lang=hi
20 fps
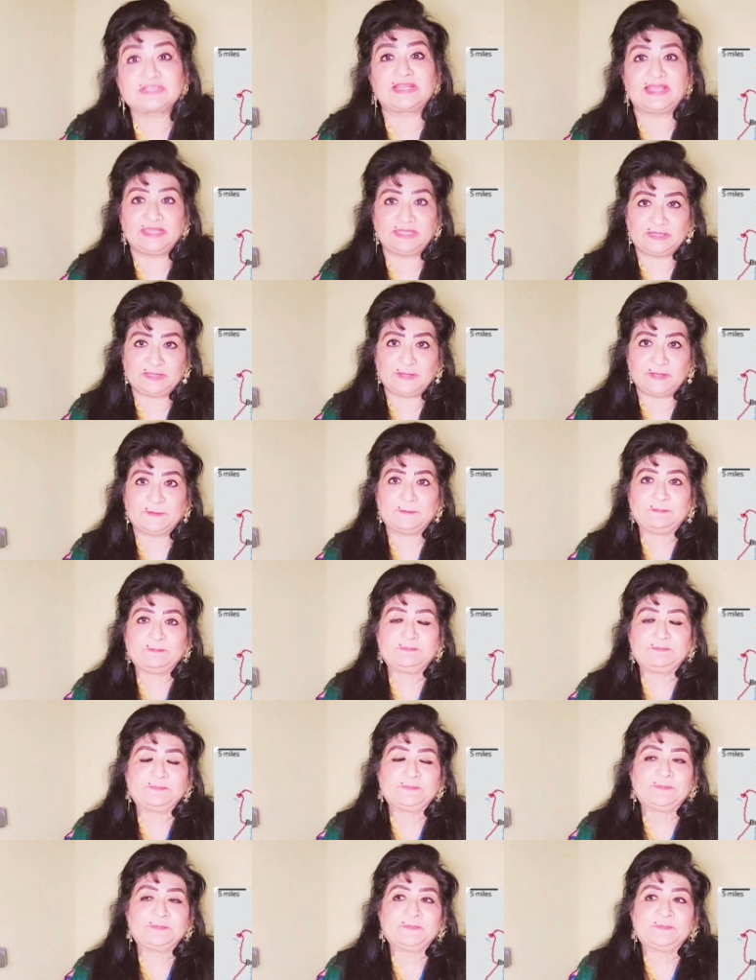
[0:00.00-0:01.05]
चलाई
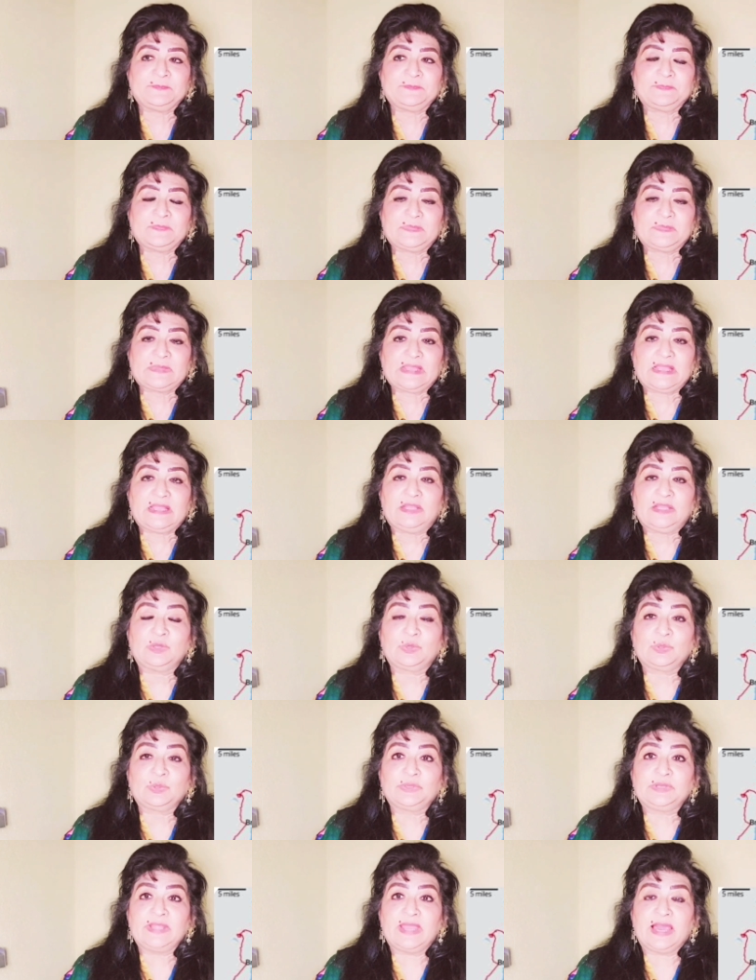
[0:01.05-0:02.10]
थी
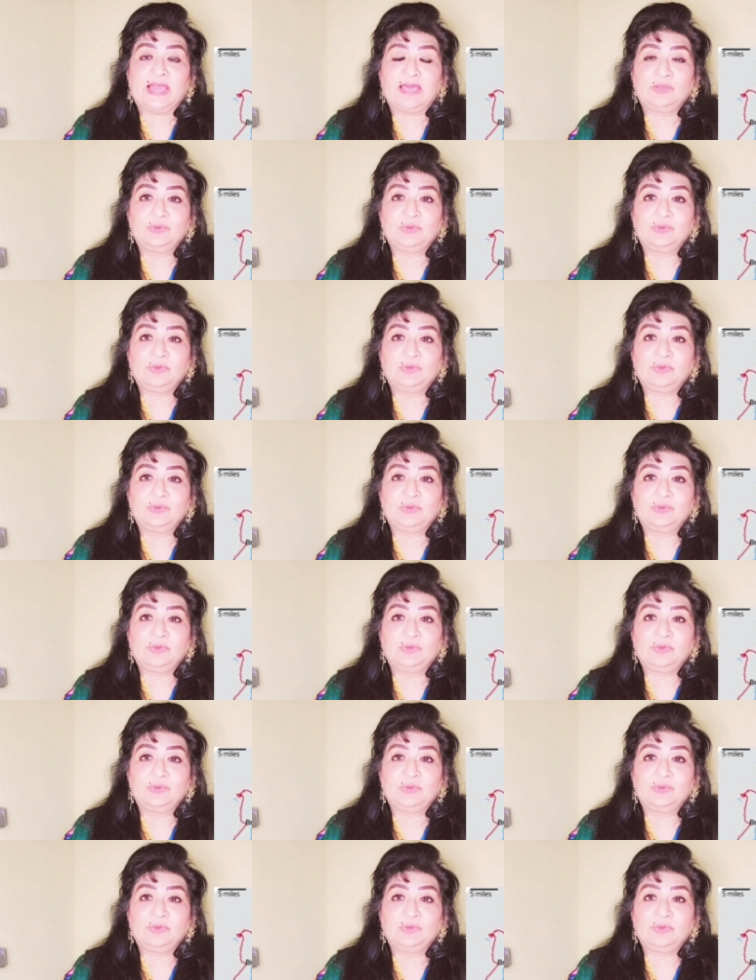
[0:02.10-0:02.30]
लोगों ने